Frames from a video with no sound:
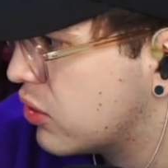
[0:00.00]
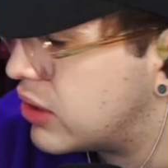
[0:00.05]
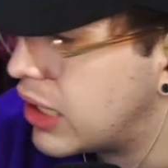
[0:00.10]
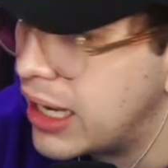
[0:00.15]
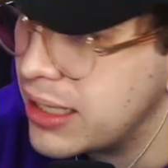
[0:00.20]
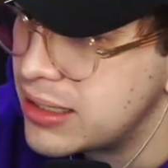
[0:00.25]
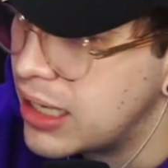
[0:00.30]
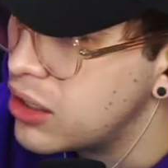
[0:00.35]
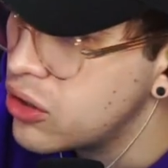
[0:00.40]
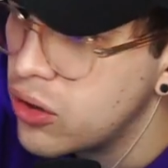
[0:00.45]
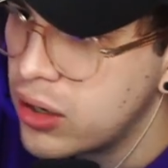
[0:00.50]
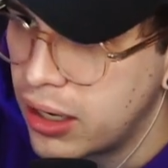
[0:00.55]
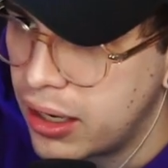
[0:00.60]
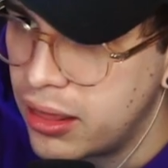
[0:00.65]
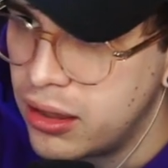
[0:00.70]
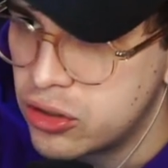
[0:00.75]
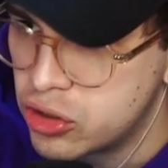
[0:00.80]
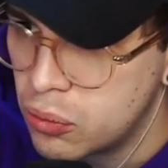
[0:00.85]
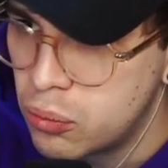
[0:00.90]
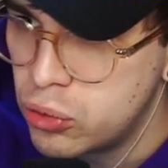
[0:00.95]
sea, es algo que le he
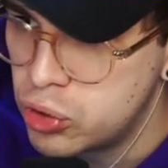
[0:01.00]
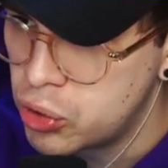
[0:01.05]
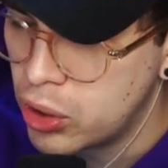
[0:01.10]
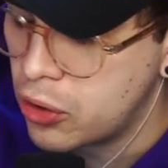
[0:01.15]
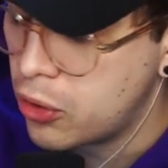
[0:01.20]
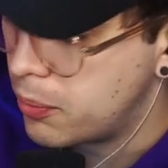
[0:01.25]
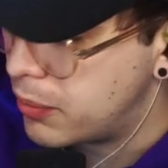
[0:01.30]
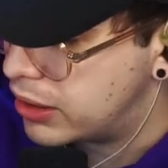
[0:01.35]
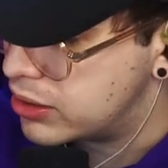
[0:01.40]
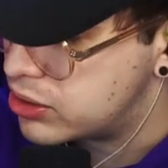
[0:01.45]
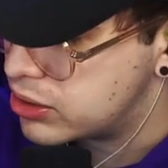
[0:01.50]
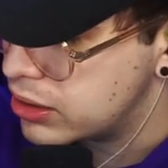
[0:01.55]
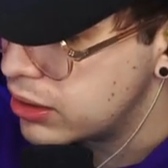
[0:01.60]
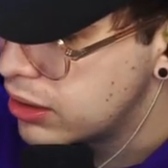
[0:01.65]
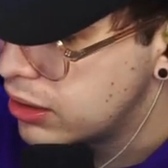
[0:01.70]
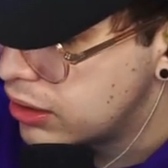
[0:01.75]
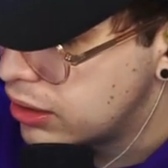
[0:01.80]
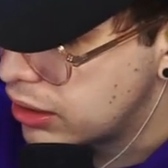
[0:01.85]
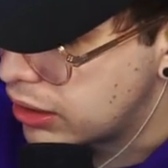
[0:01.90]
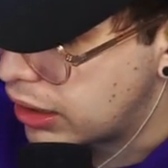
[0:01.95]
dicho mucho a Comanche,
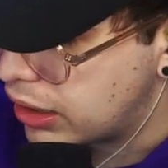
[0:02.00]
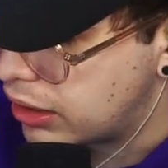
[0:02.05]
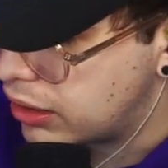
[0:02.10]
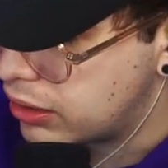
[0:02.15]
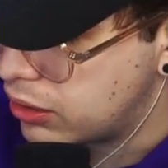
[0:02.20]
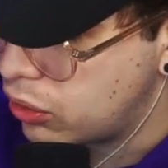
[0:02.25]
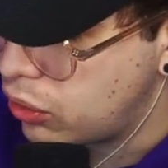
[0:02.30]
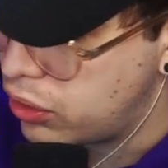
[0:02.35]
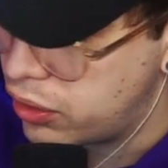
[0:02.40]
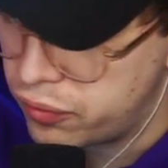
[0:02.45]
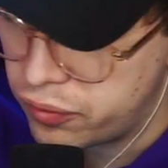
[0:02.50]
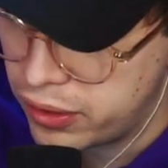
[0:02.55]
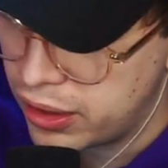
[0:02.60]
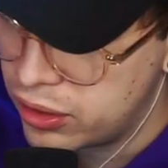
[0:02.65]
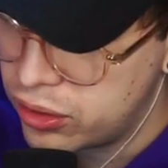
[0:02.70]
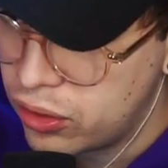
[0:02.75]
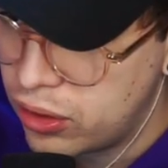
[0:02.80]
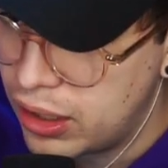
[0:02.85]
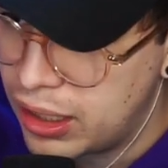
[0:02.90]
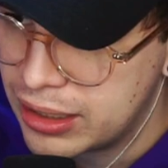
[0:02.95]
que lo
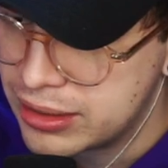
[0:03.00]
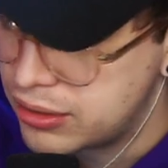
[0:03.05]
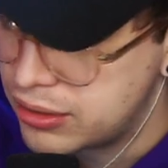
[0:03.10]
defiendo de las